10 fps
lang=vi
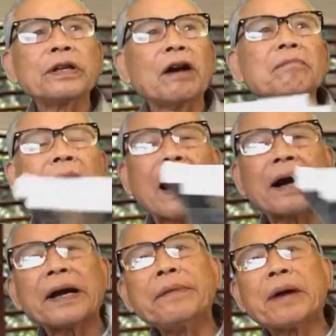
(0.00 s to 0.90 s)
nhưng
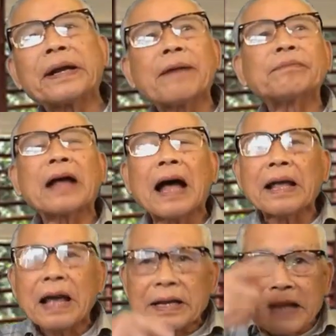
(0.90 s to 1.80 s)
mà khi mà đem ra